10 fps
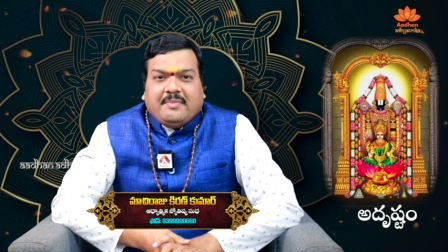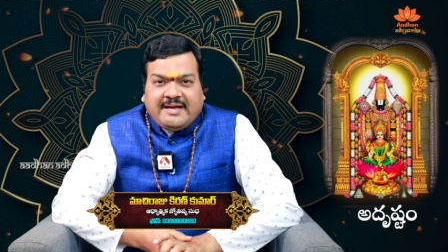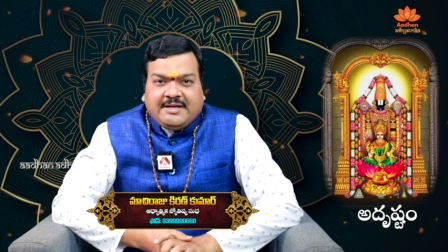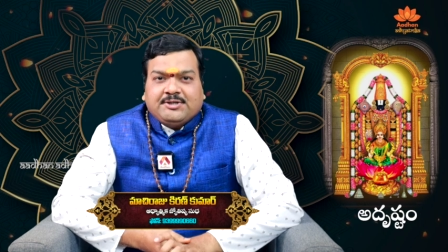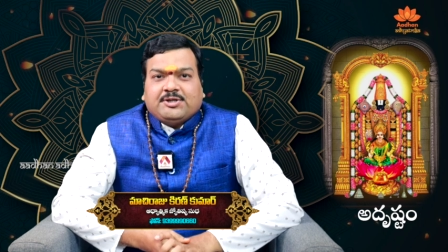
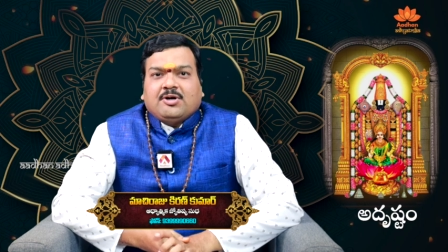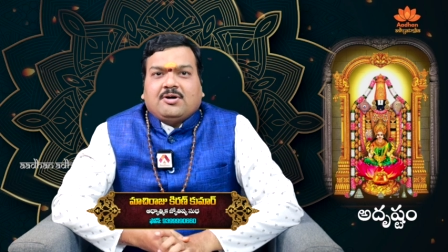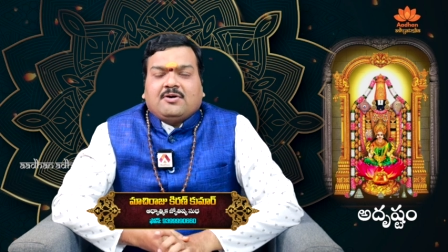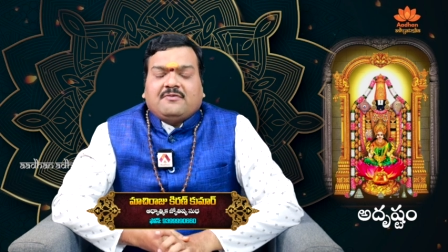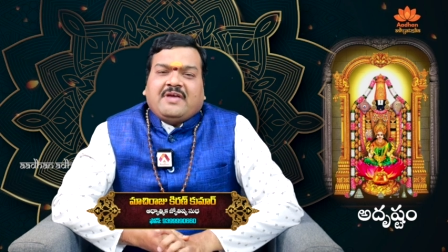మీ
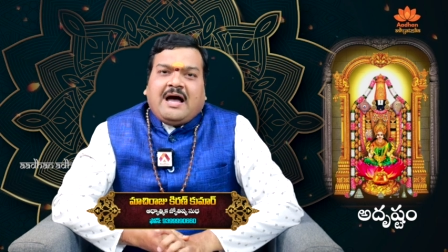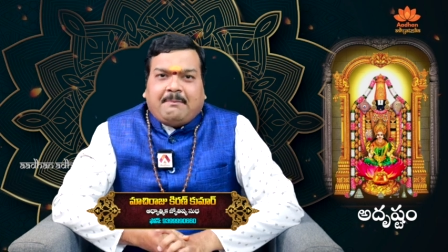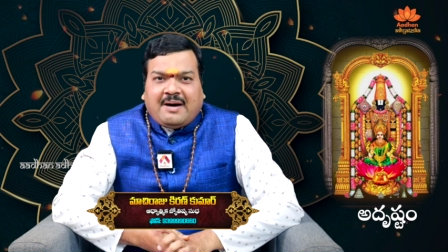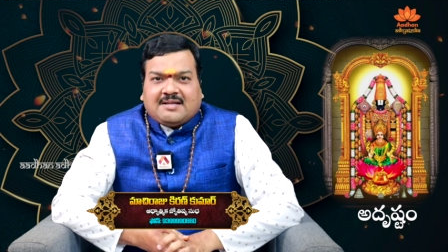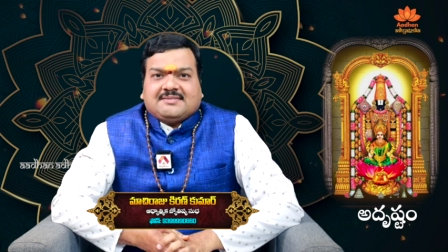ఇంట్లో
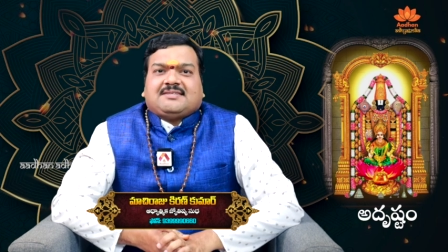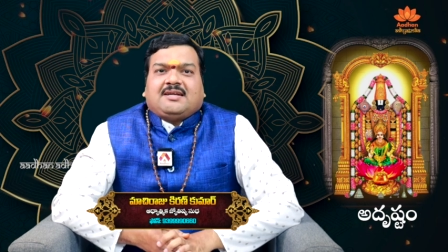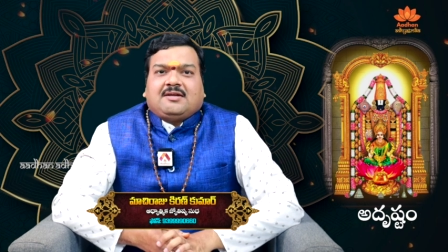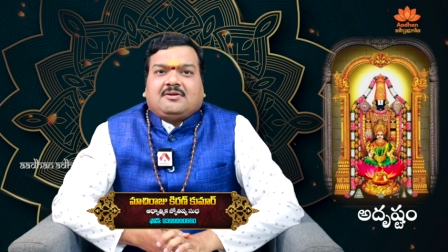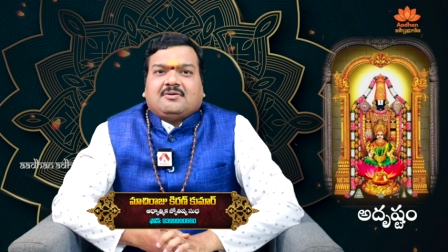వ్యాపార
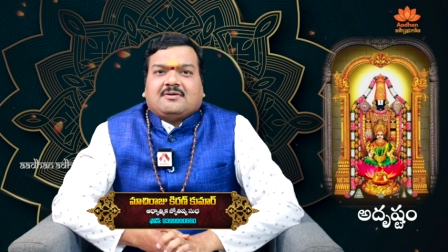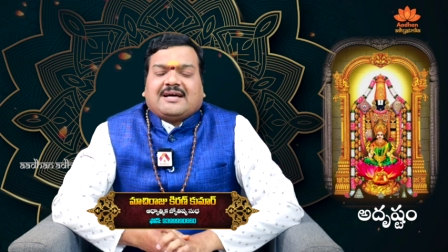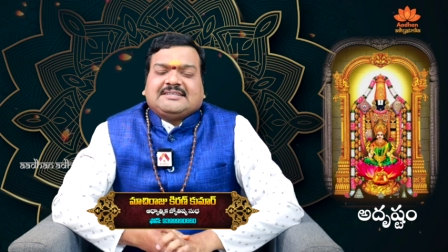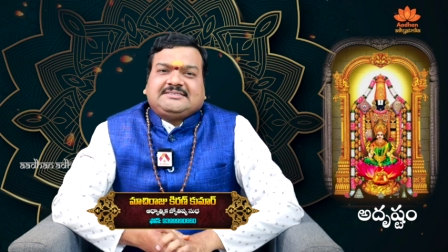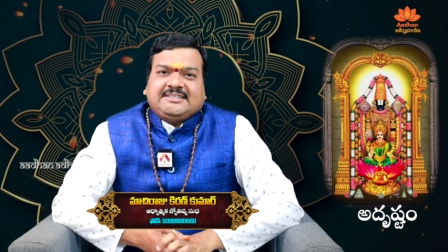స్థలంలో
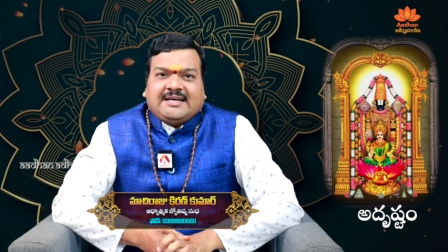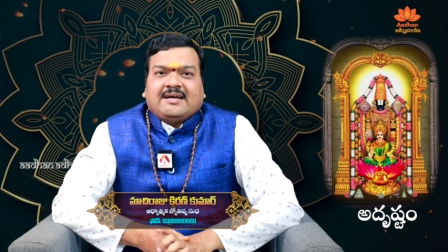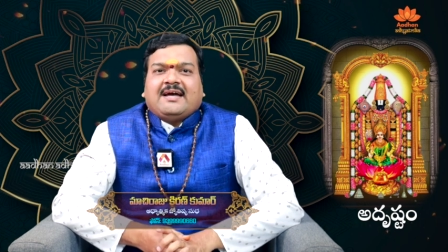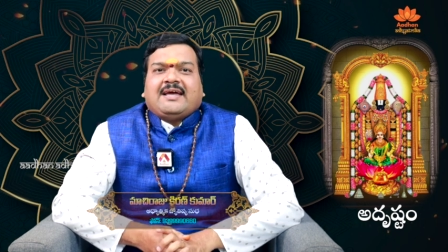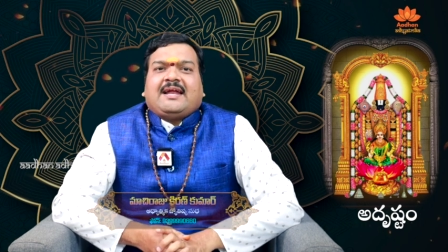
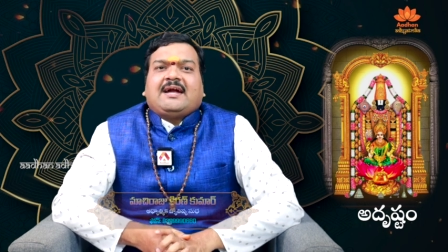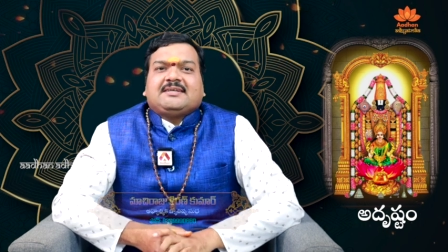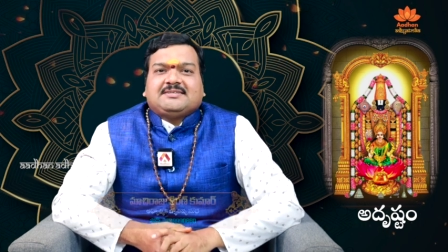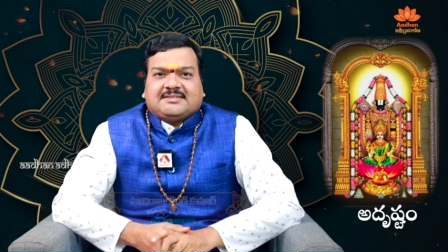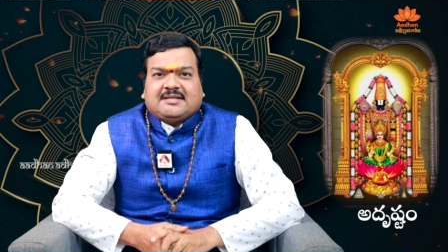ఖచ్చితంగా
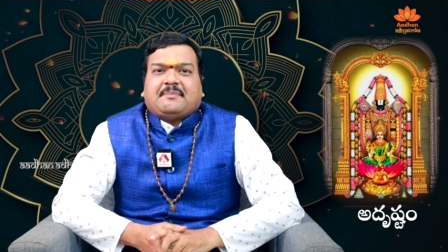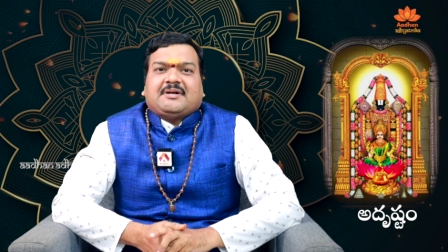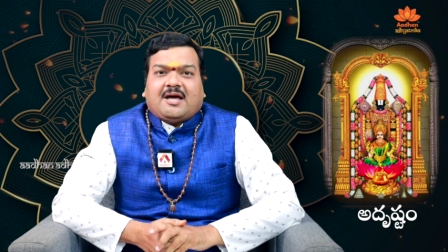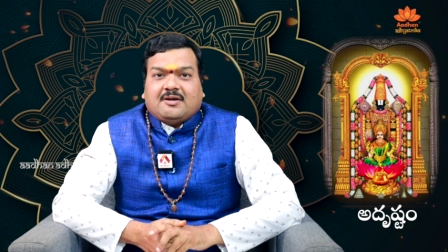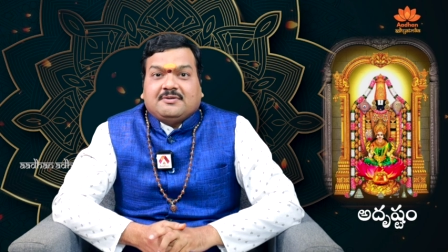ఎలాంటి
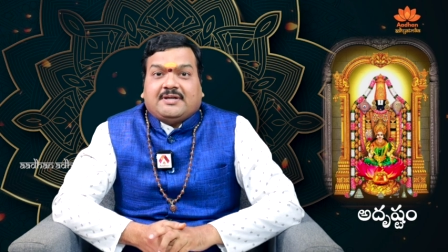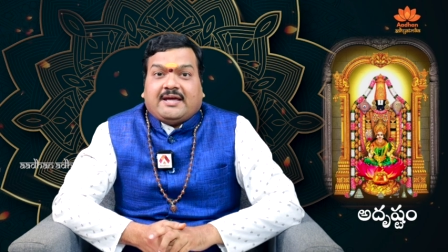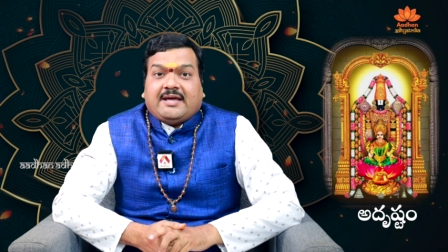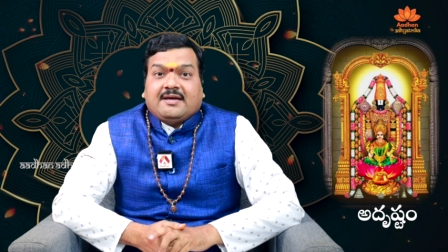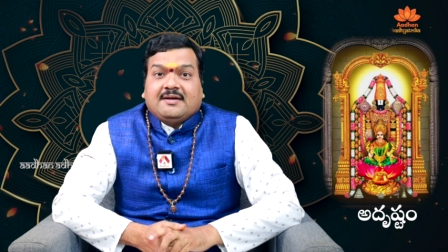చిత్రపటాలుంటే